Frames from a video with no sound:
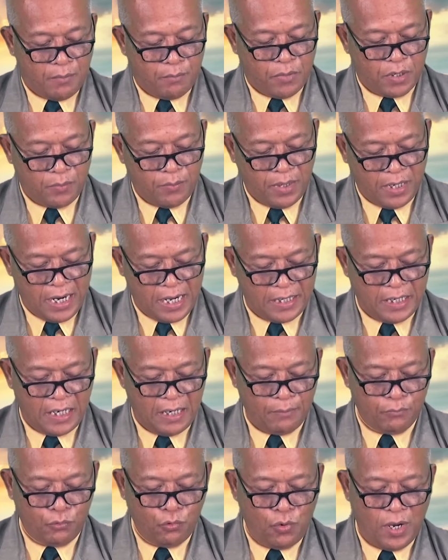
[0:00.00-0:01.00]
Bermegah
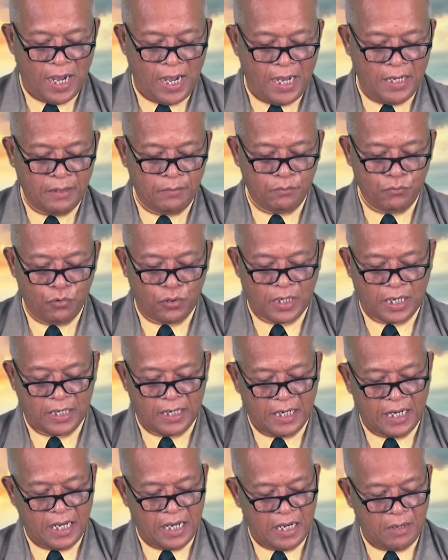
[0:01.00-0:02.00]
dalam Tuhan
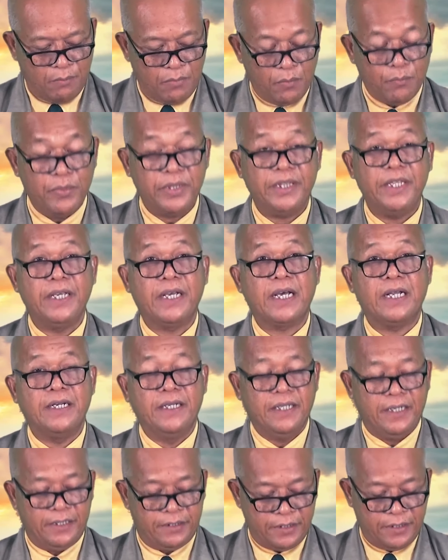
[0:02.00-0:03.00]
bukanlah mementingkan
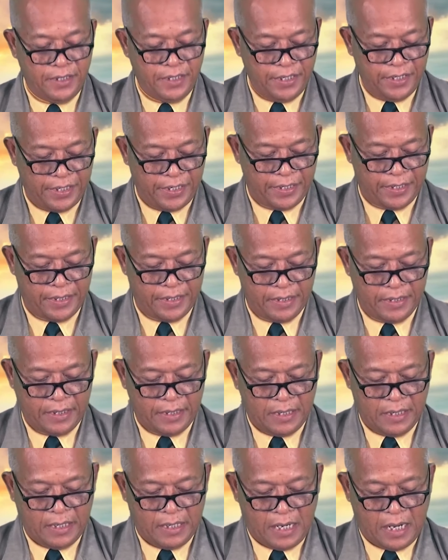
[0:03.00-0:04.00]
diri sendiri
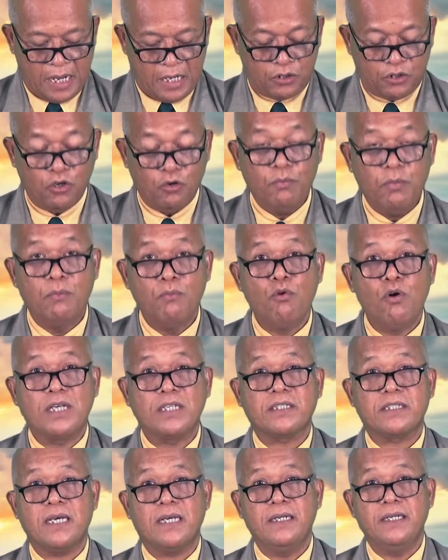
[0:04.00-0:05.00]
atau
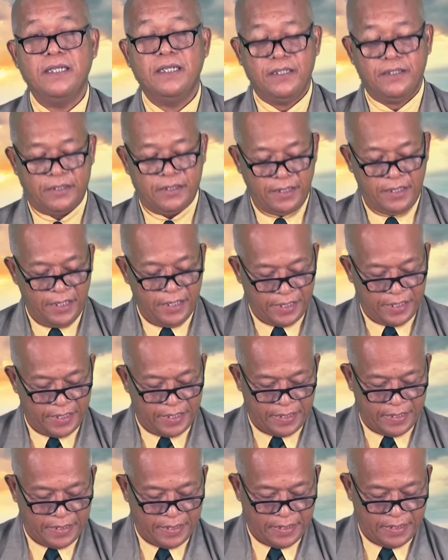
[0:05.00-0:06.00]
memuaskan diri sendiri,
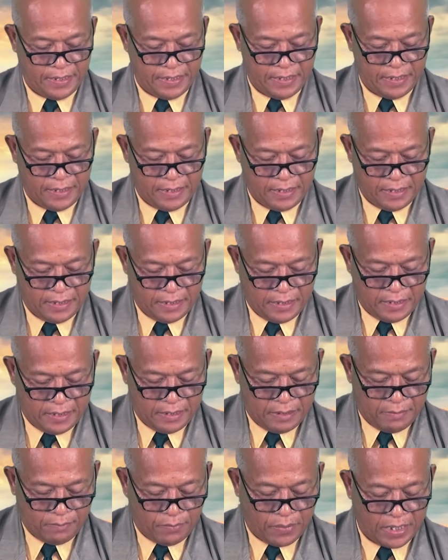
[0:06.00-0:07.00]

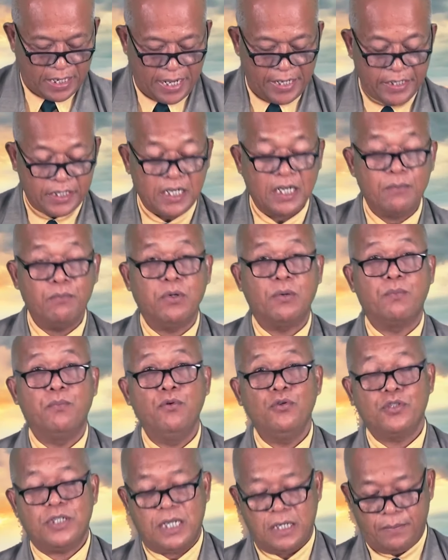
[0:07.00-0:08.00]
melainkan
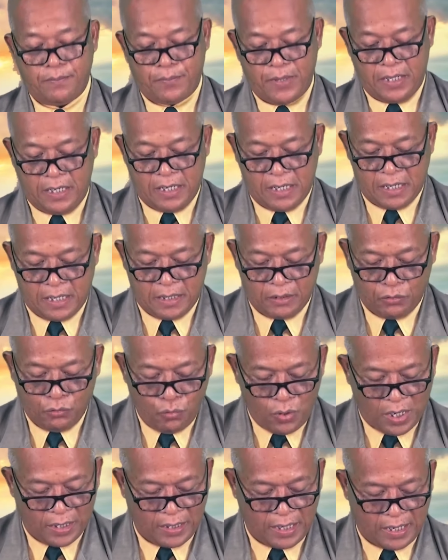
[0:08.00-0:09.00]
berpusat pada
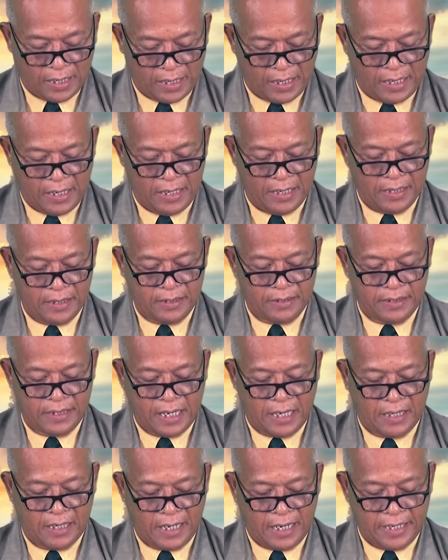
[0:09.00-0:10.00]
Tuhan Allah
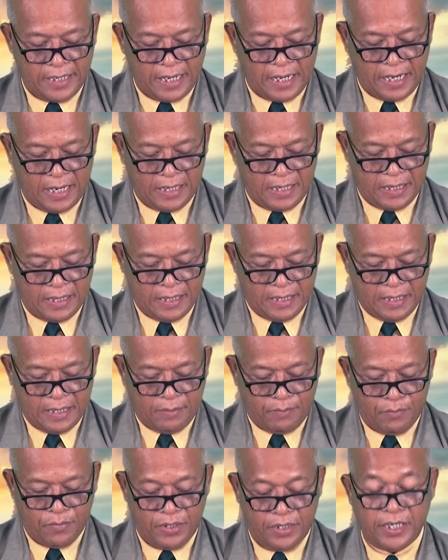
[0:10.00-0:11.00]
yang layak
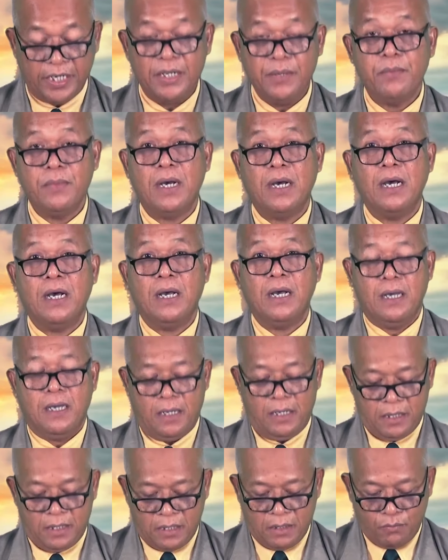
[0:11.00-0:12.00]
menerima
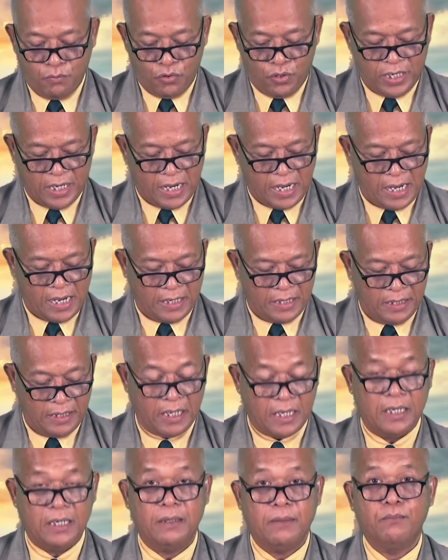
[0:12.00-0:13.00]
kemuliaan
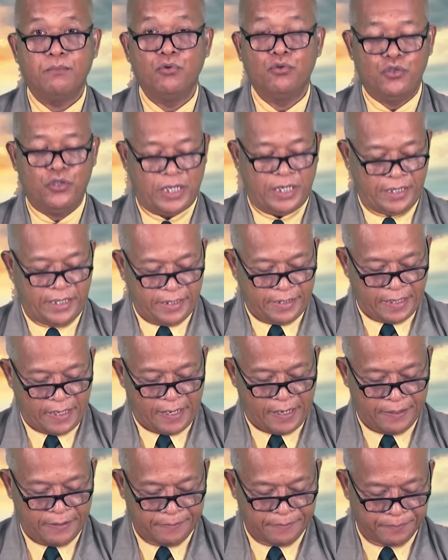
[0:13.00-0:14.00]
dan pujian
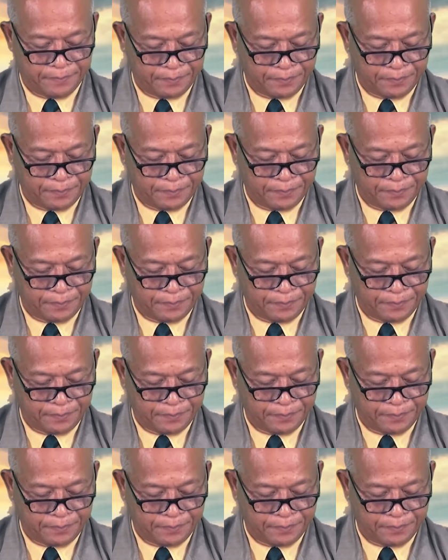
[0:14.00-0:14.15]
kita.